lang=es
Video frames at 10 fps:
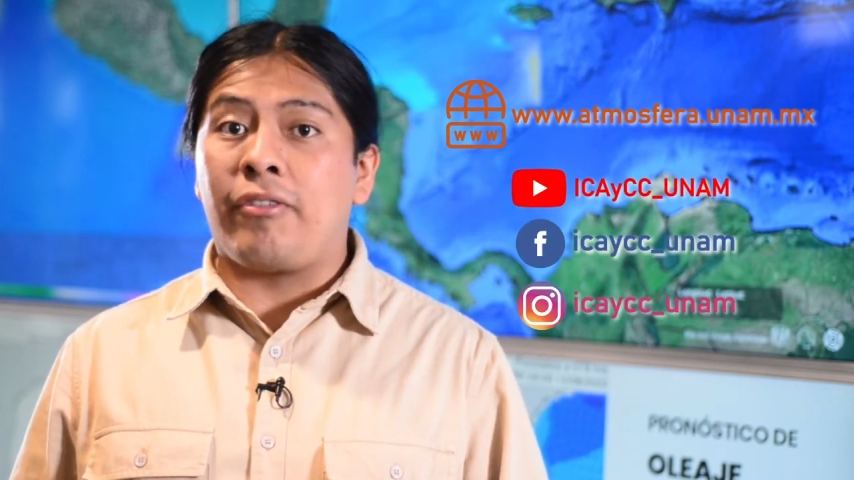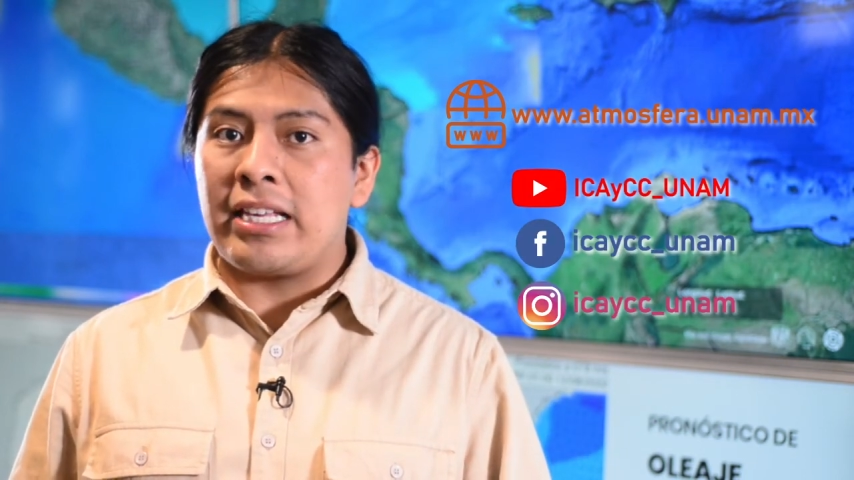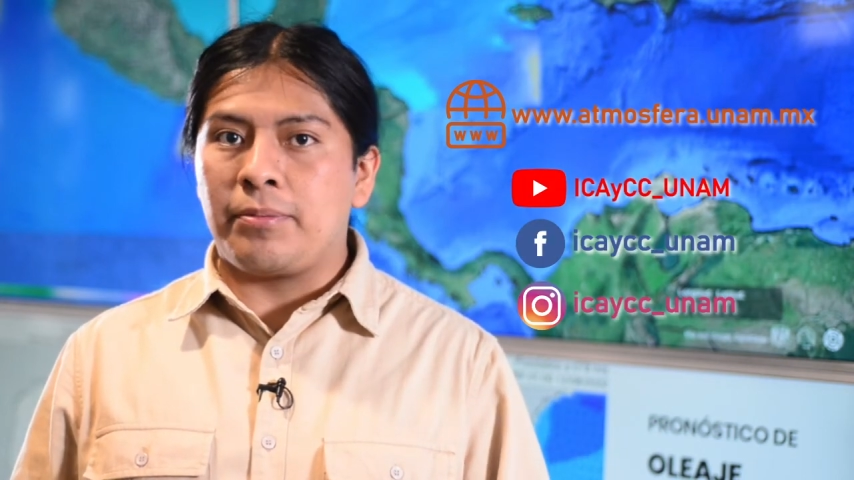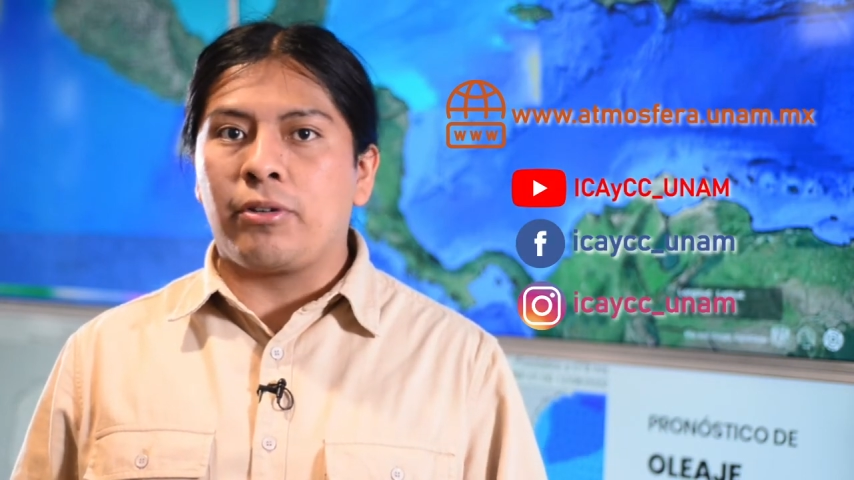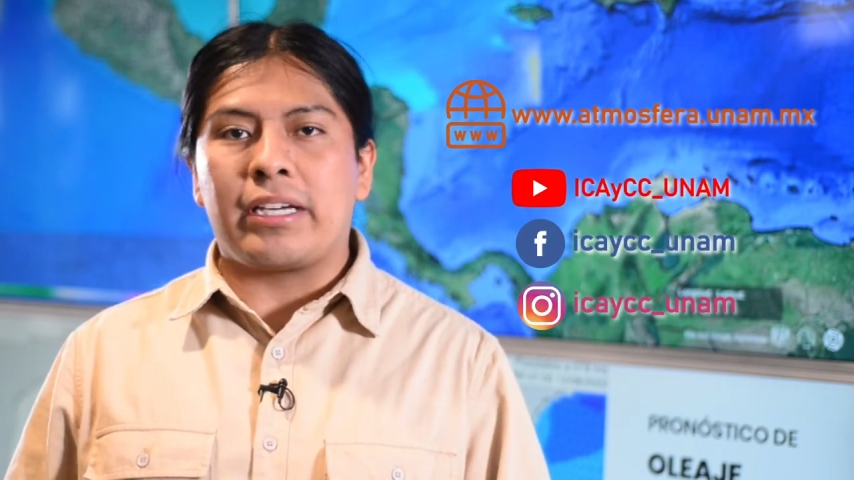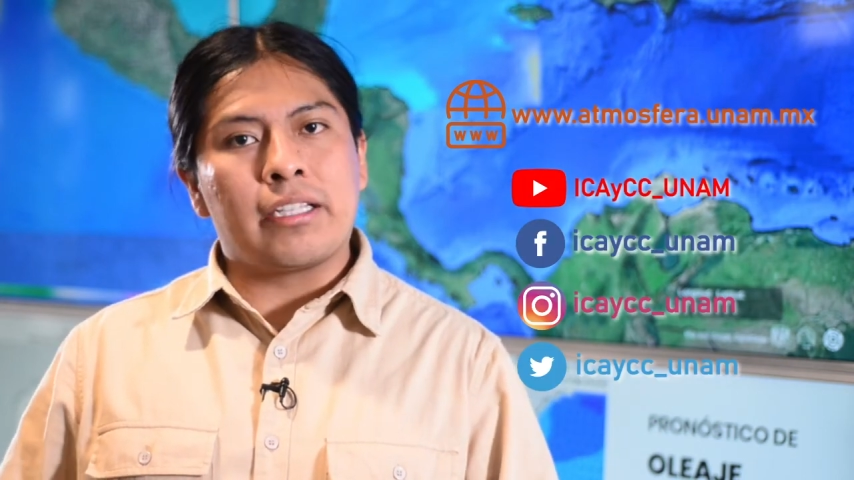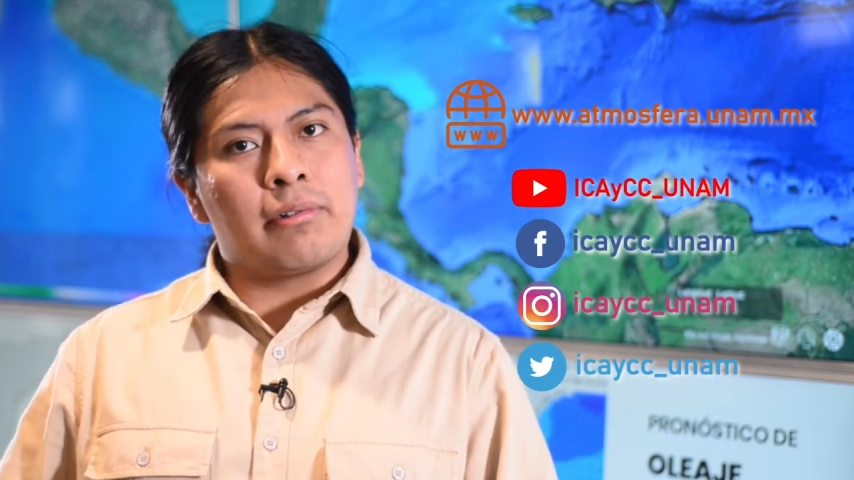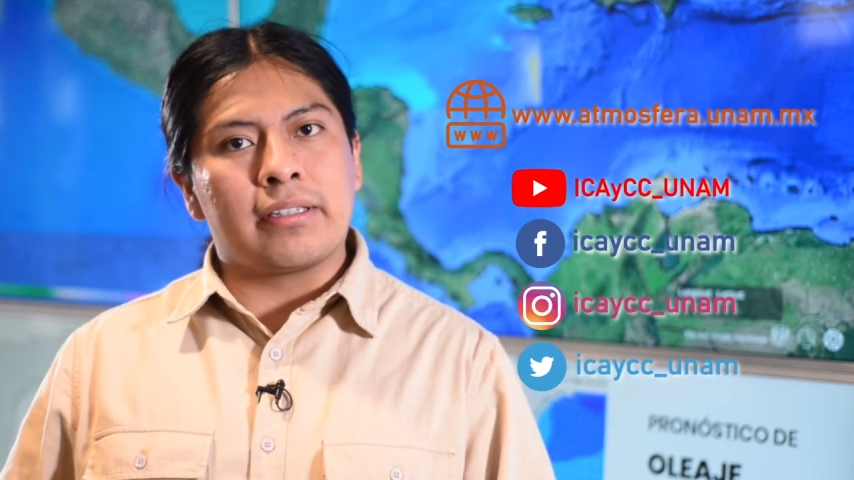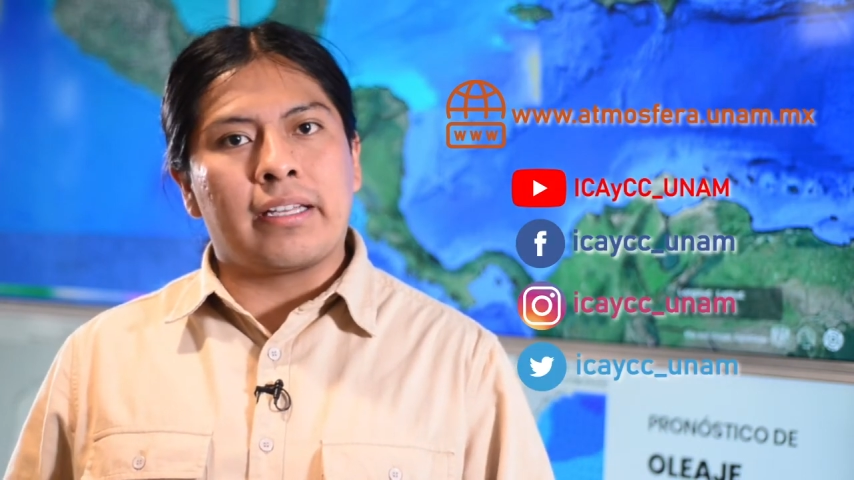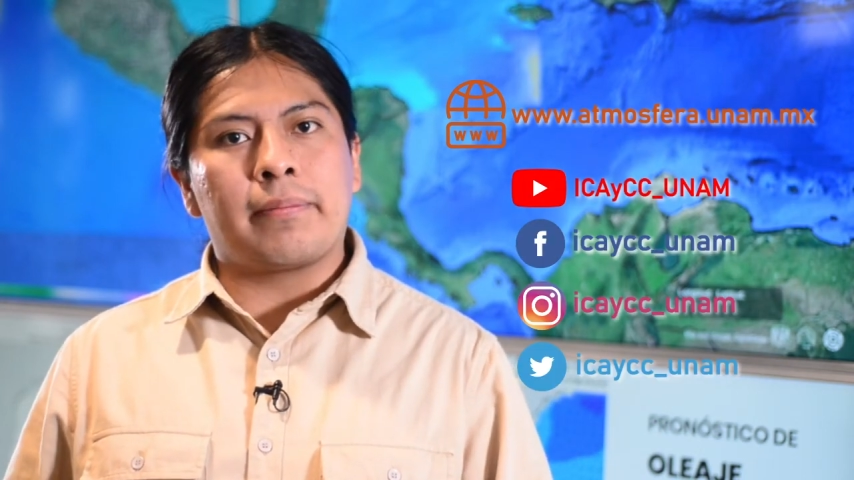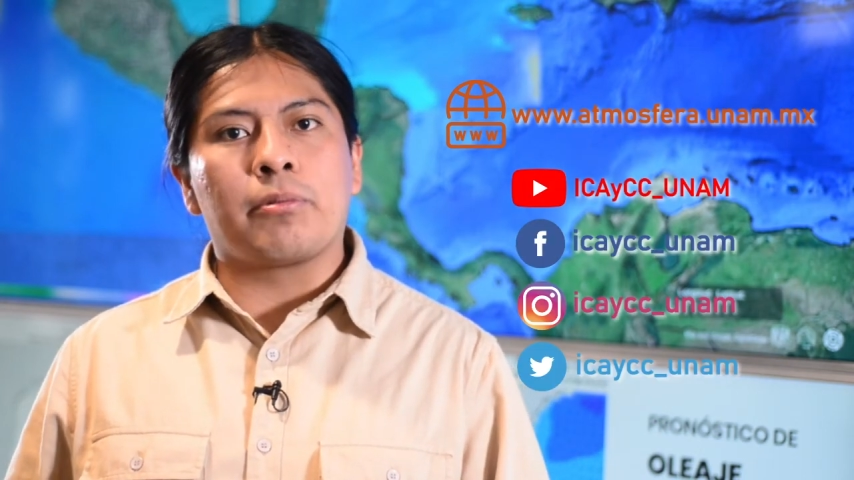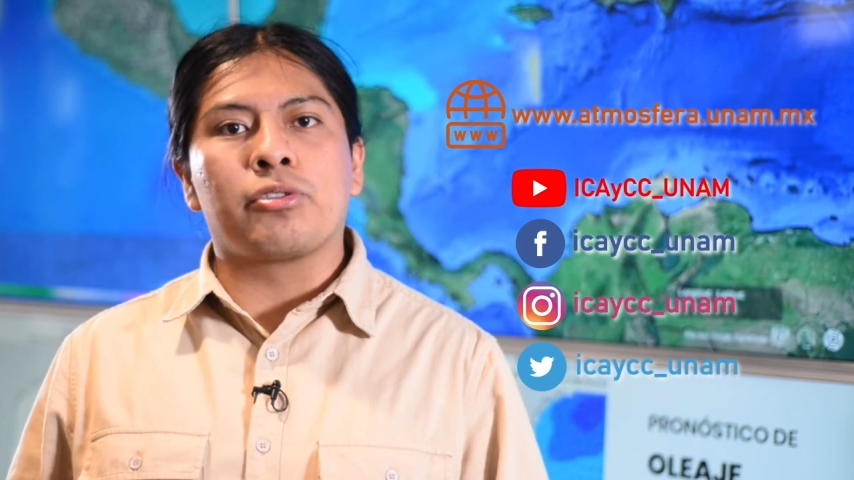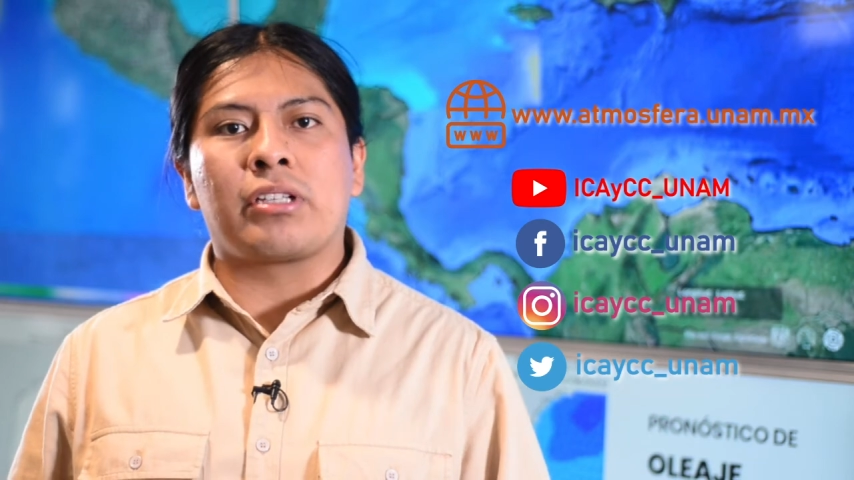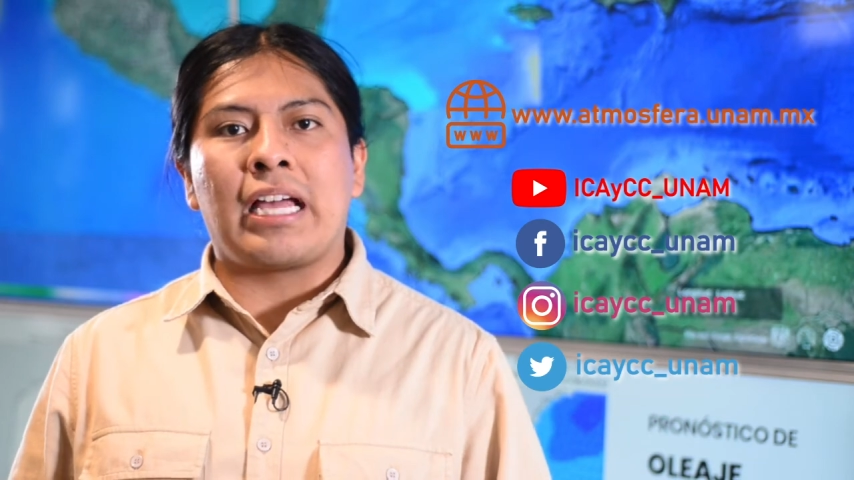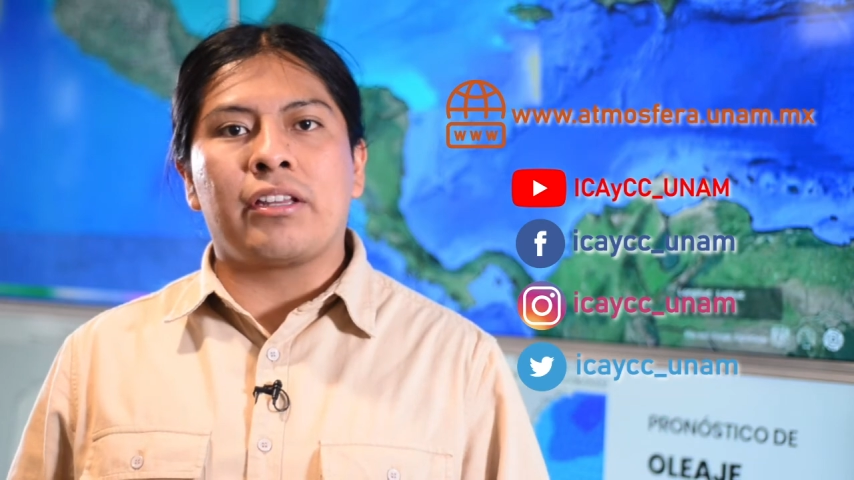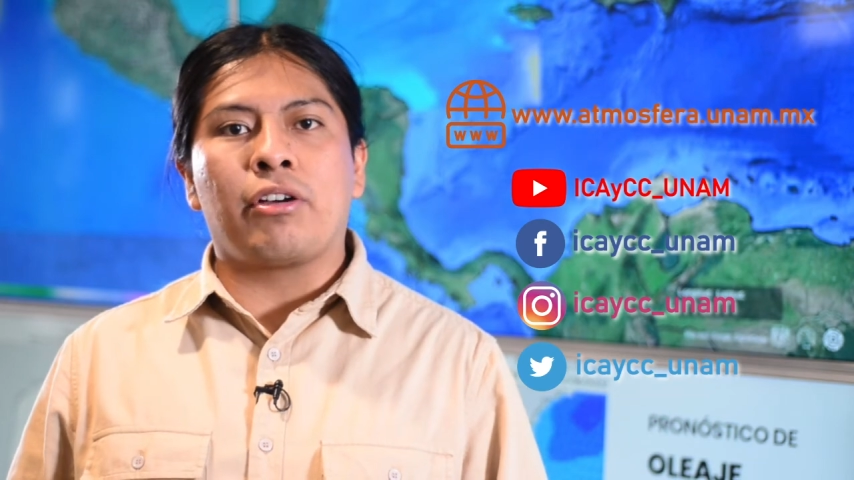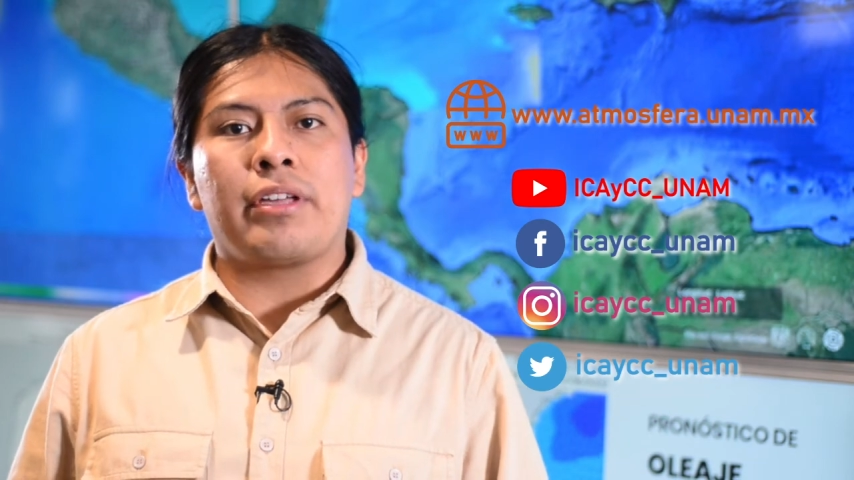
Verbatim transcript: Facebook y Twitter buscando